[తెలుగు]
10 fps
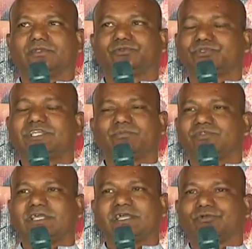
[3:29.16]
చూసే
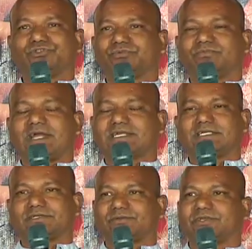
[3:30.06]
ముందే కొంచెం
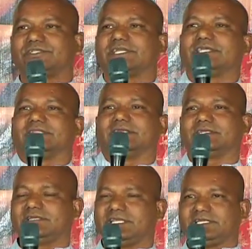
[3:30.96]
మాట్లాడటం కూడా జరిగింది
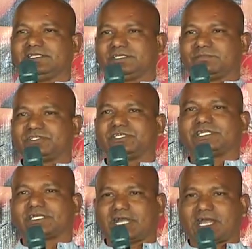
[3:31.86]
నేను ఈ సినిమా
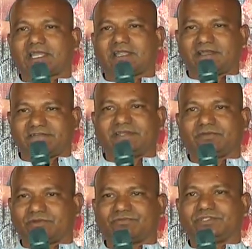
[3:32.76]
చేయట కారణాలు అవన్నీ
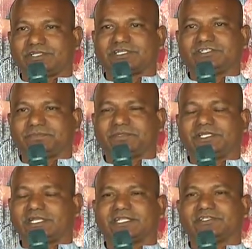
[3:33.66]
కూడా ఉద్దేశాలు చెప్పాను
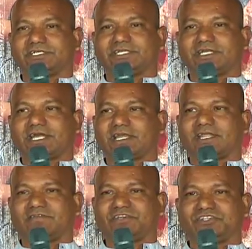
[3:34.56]
ఈ కథ చేయట
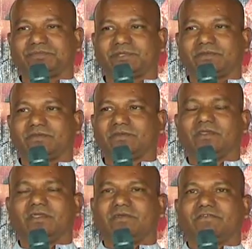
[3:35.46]
కారణాలు అవన్నీ చెప్పాను
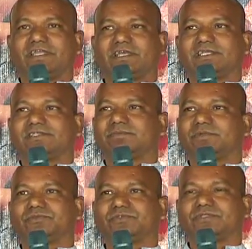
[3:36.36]
ఫైనల్గా
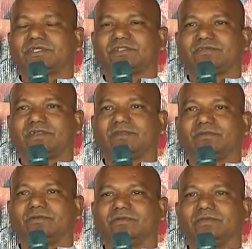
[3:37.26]
సినిమా చూసిన తర్వాత వాళ్ళు
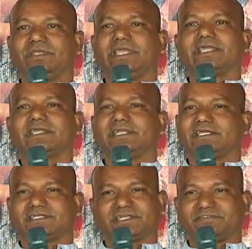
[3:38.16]
ఏ
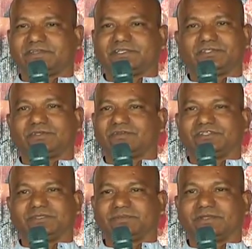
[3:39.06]
క్లియర్ సర్టిఫికేట్
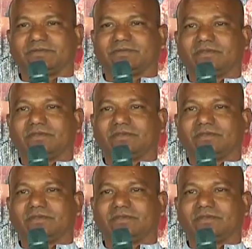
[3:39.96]
ఇస్తున్నామని చెప్పారు